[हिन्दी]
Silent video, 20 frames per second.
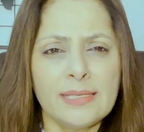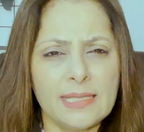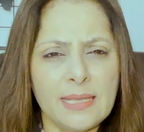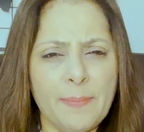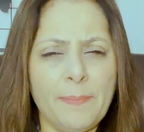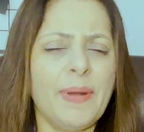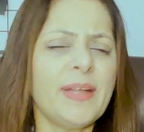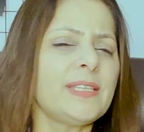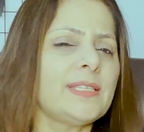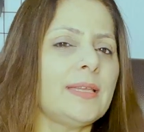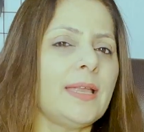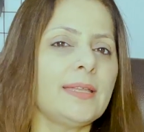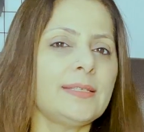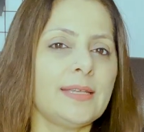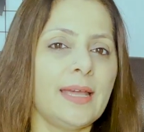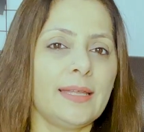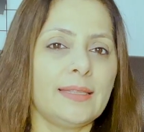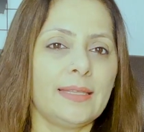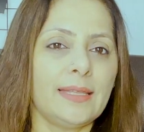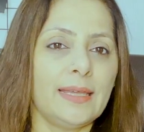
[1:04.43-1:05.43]
से बचना
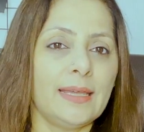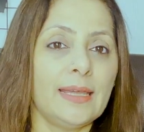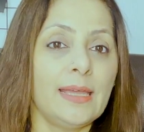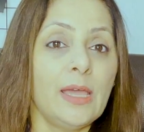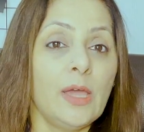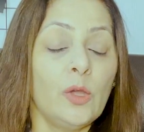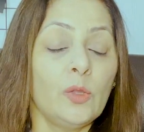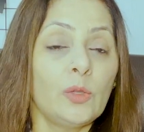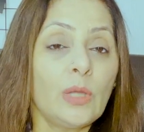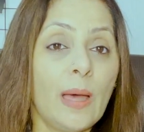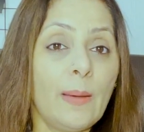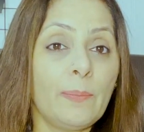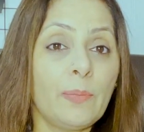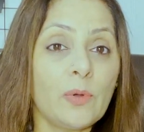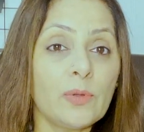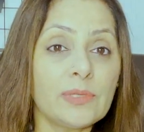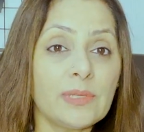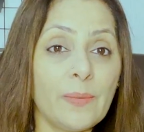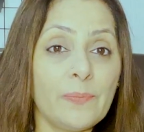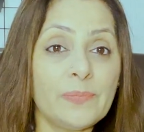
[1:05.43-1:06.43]
चाहते हैं तो
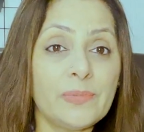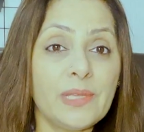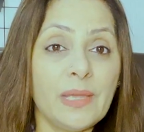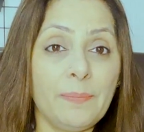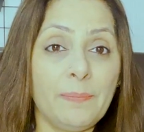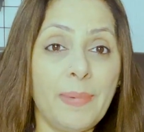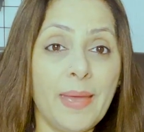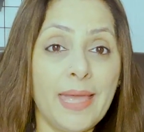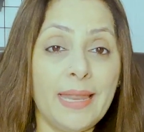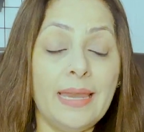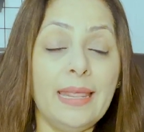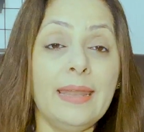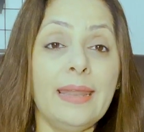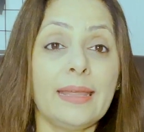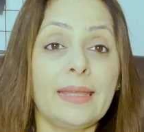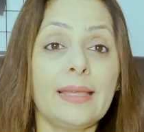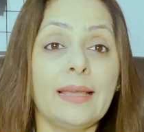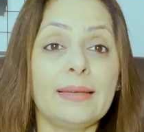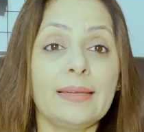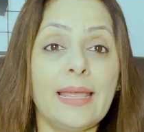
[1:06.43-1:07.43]
आपको सबसे पहले
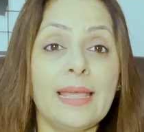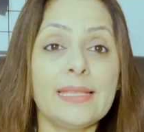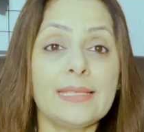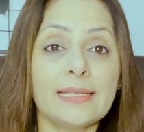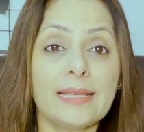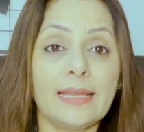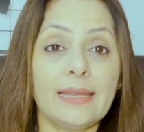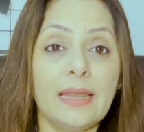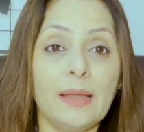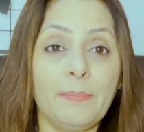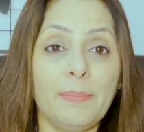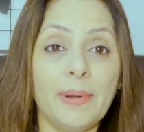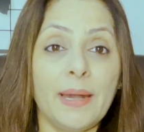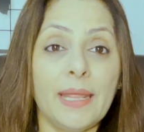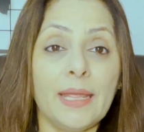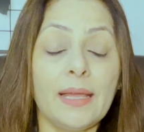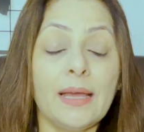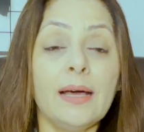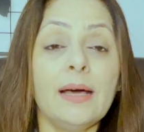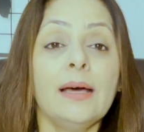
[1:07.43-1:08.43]
रिकग्नाइज करना
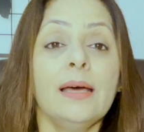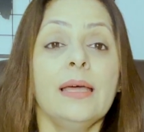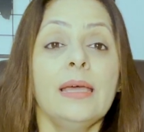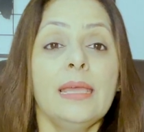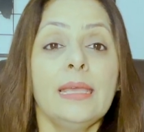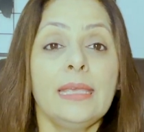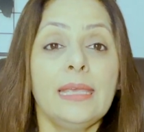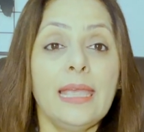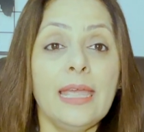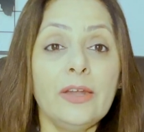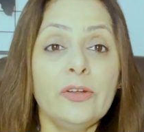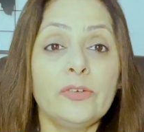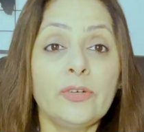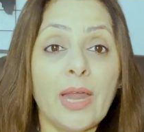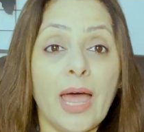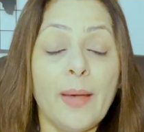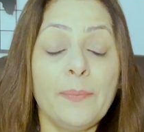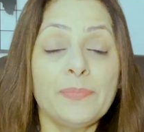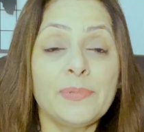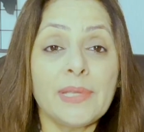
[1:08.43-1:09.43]
पड़ेगा कि ये
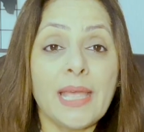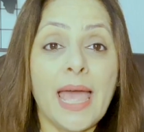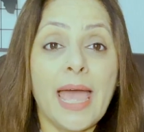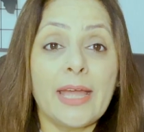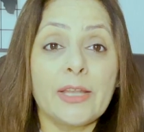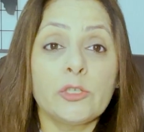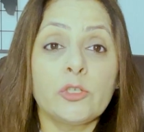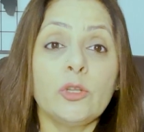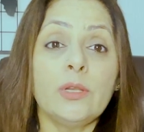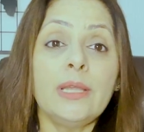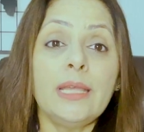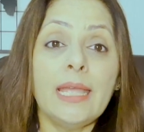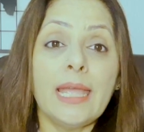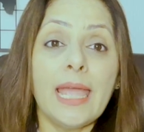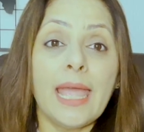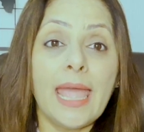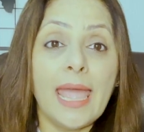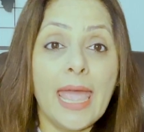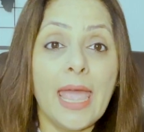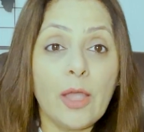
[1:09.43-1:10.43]
ट्रैप्स एक्चुअली
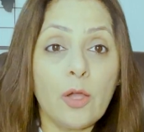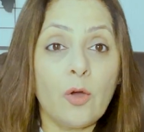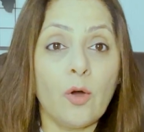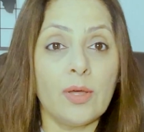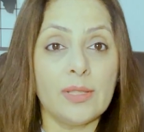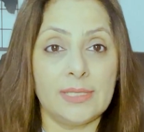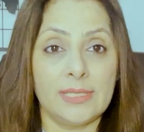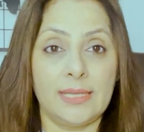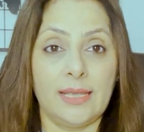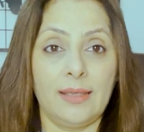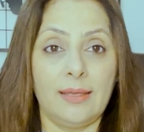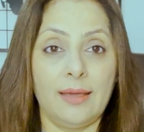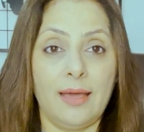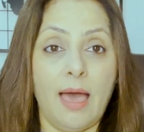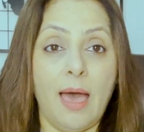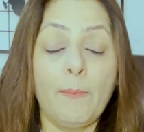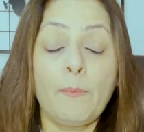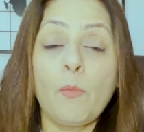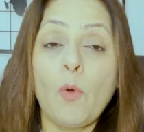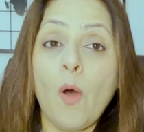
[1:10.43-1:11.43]
है कौन से
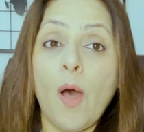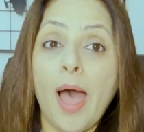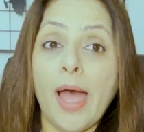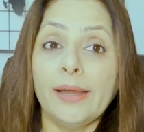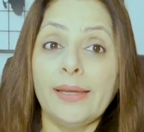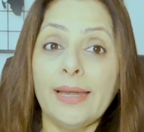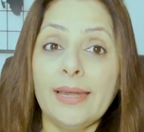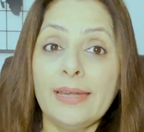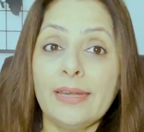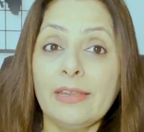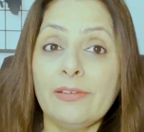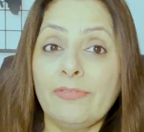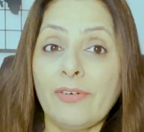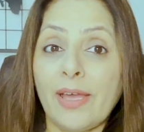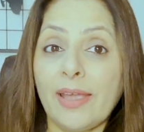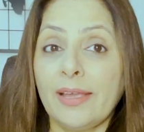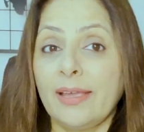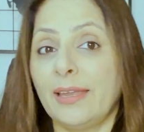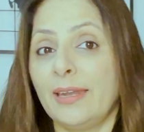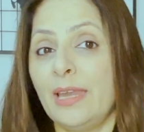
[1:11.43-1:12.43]
आपको
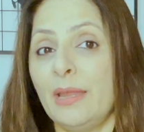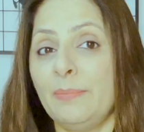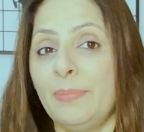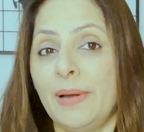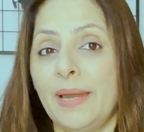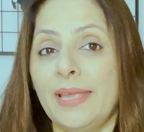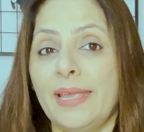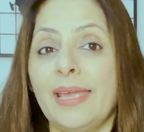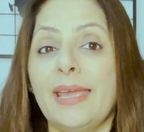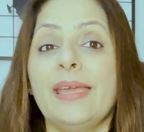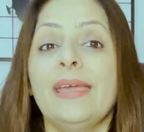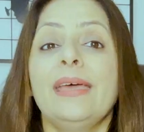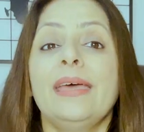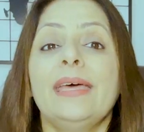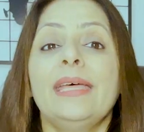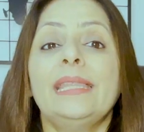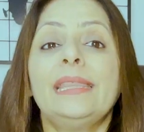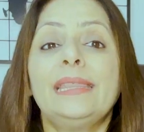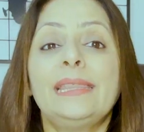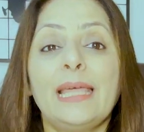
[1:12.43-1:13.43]
आइडेंटिफाई करने पड़ेंगे
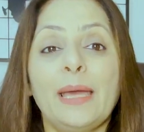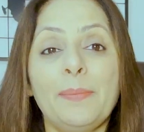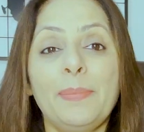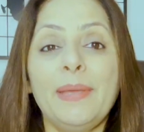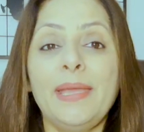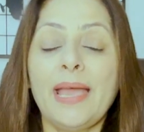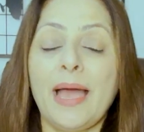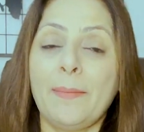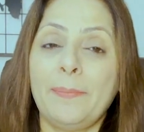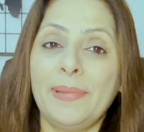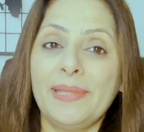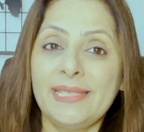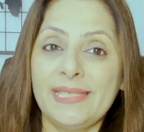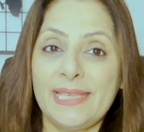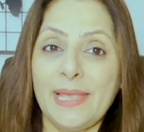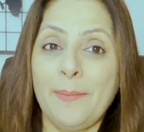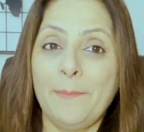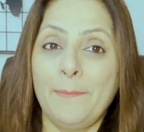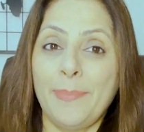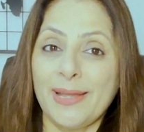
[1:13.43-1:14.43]
तभी आप
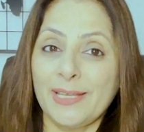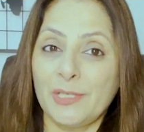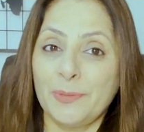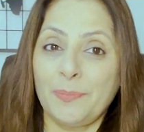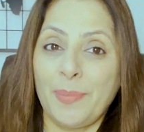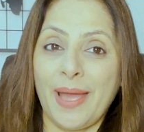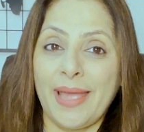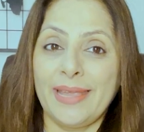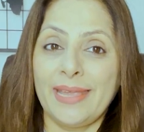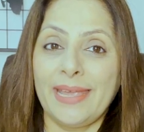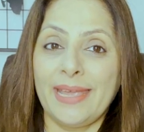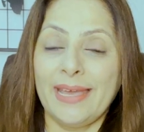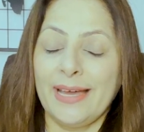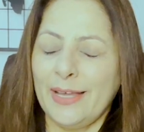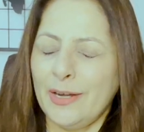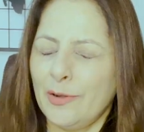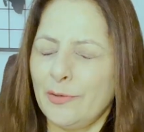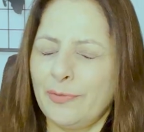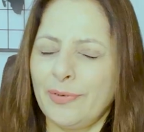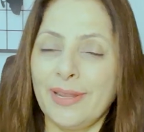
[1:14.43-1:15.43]
इनसे बच पाएंगे
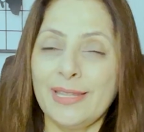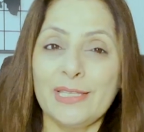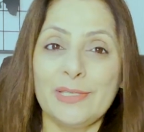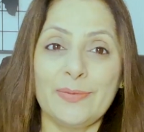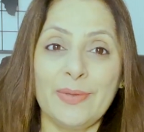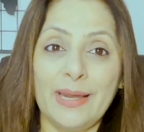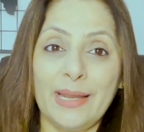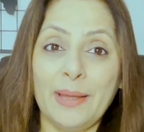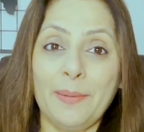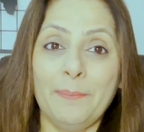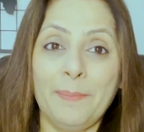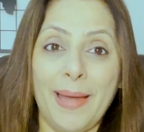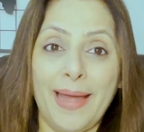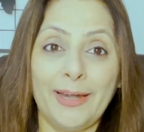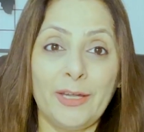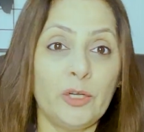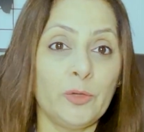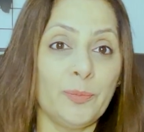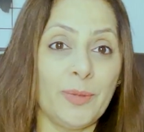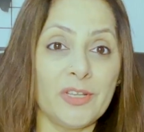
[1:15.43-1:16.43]
हेलो फ्रेंड्स वेलकम
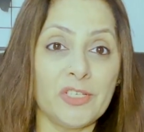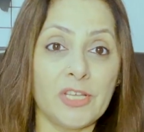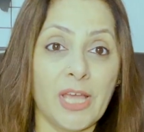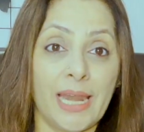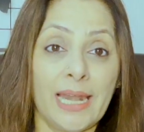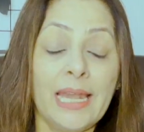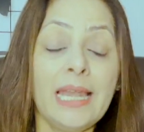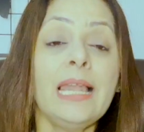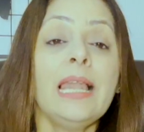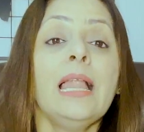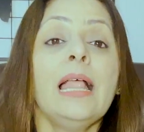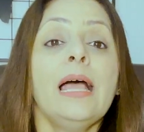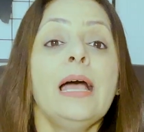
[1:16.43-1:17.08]
बैक टू माय चैनल